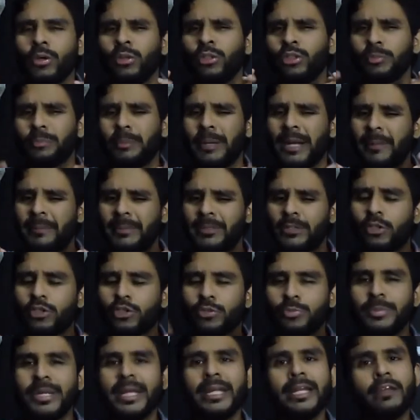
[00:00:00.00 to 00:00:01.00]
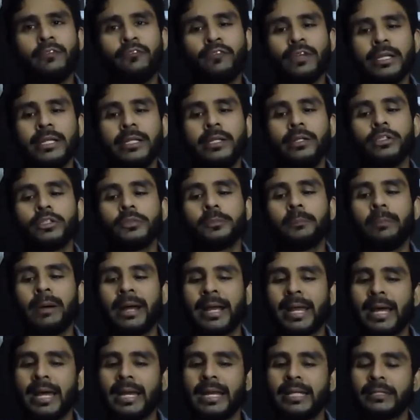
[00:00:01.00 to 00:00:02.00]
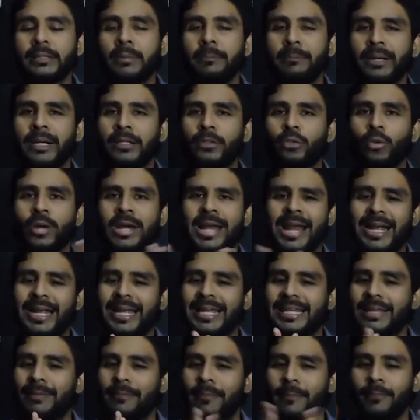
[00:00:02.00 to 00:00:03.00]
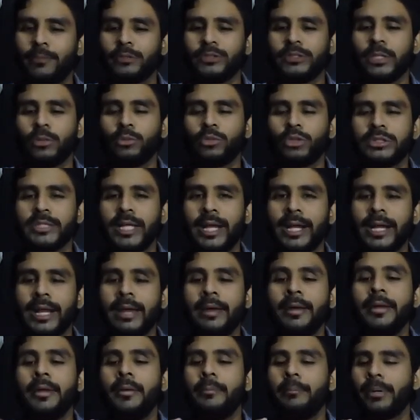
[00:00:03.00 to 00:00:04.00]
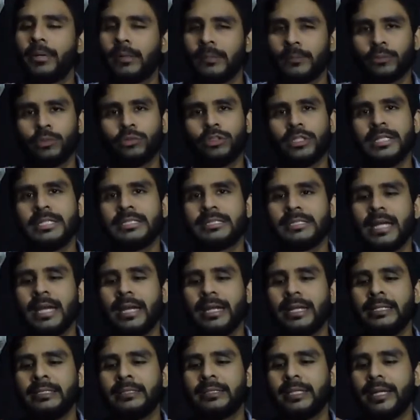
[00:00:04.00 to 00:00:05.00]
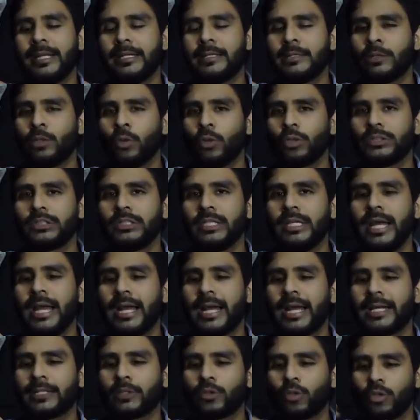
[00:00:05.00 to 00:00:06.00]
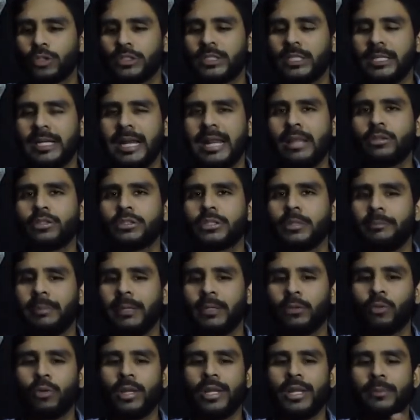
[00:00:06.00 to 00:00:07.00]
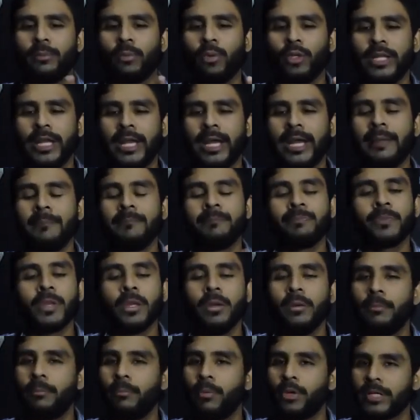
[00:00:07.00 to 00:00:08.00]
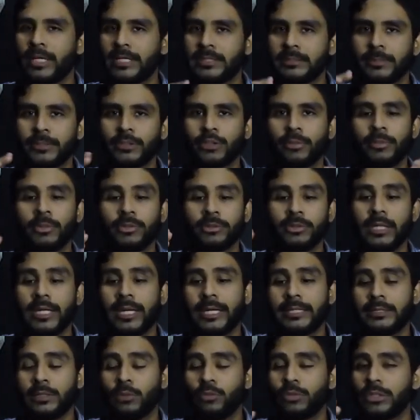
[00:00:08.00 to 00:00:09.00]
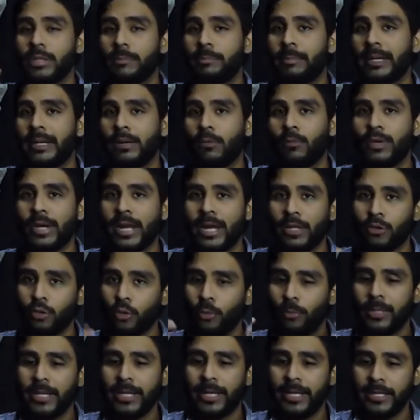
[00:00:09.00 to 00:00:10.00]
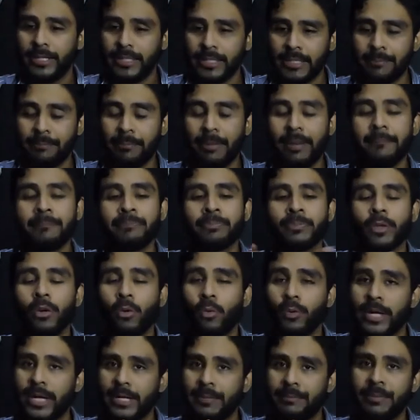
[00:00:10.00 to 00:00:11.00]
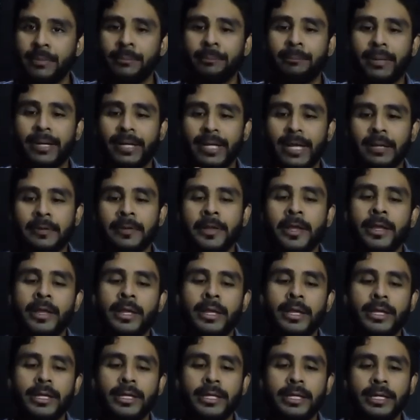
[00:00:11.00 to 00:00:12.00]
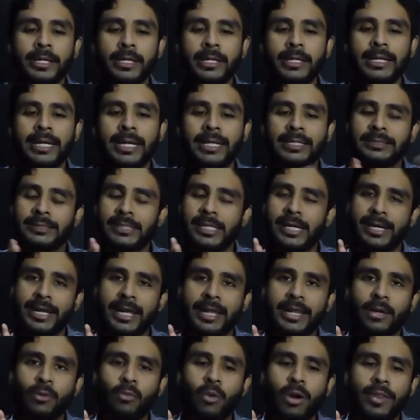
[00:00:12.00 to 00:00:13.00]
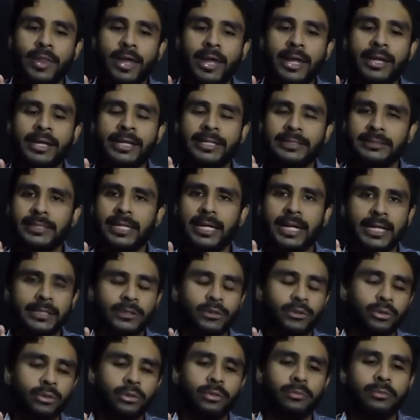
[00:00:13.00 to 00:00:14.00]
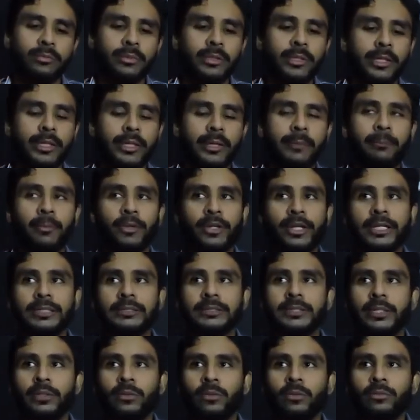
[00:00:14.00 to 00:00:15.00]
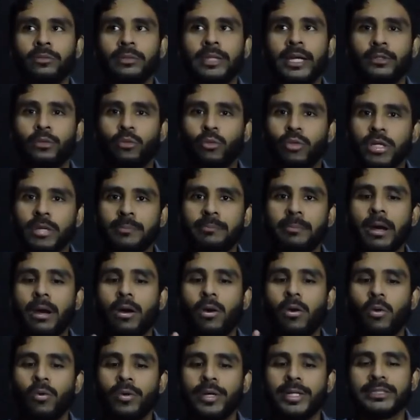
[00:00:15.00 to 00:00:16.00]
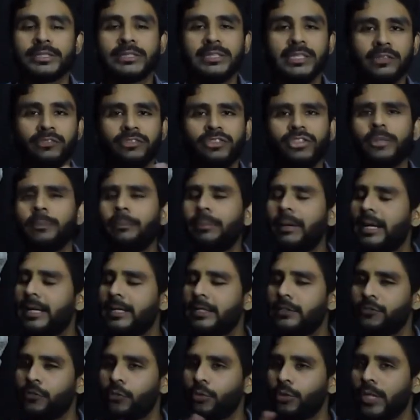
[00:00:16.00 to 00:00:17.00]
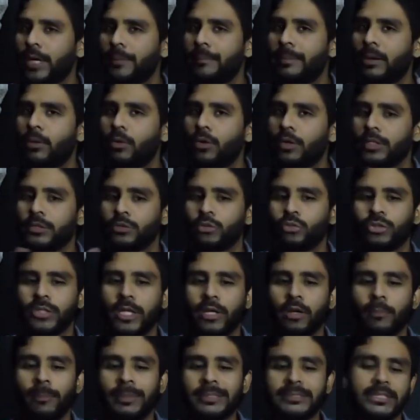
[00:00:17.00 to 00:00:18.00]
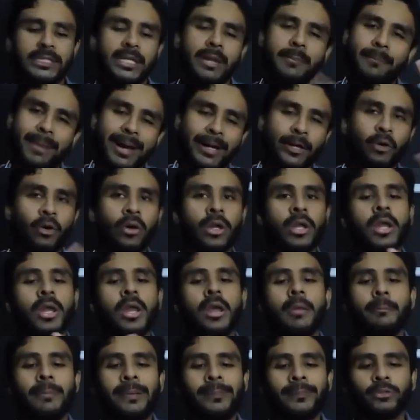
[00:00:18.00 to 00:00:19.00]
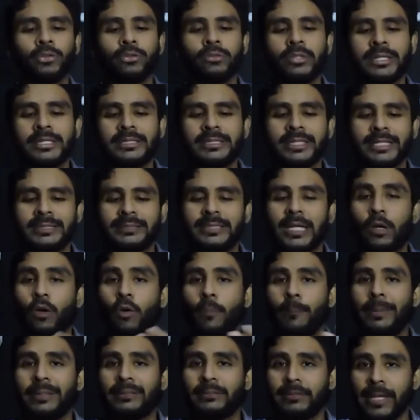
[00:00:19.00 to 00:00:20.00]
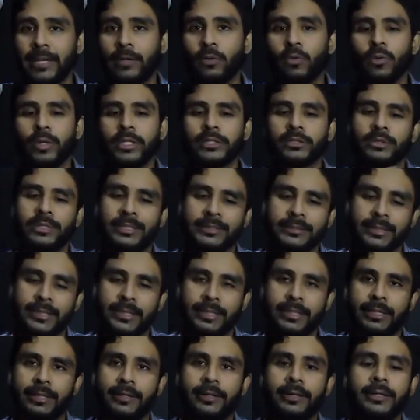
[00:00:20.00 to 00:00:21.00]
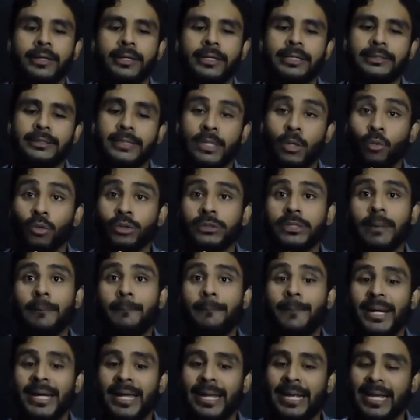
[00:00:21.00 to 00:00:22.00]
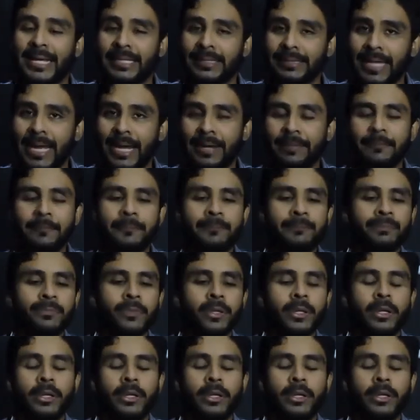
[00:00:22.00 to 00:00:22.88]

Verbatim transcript: no hay unos parámetros bien definidos para la temperatura en la que debemos degustarla, pero vamos a utilizar entre 12 a 14 grados temperatura de bodega, porque es más o menos la que se usa para una doble IPA o una IPA imperial. Y la cristalería adecuada en este caso eh, podría ser una tulipa o un snifter para disfrutar mejor de sus aromas. Sin embargo, vamos a utilizar esta copa teku que son las que se usan para catar.